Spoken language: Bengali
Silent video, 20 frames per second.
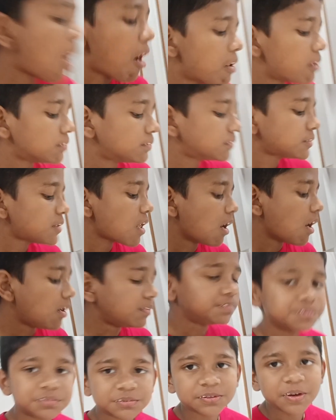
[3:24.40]
আর
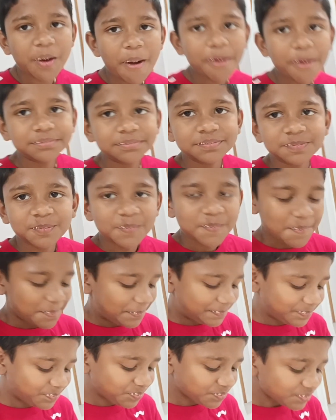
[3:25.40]
এখানে ওয়েটিং এরিয়া আছে
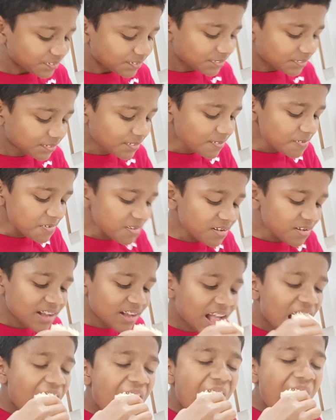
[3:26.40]
তো ওখানে বসে
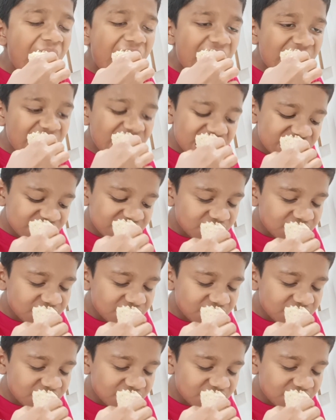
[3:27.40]
বসেই খাচ্ছি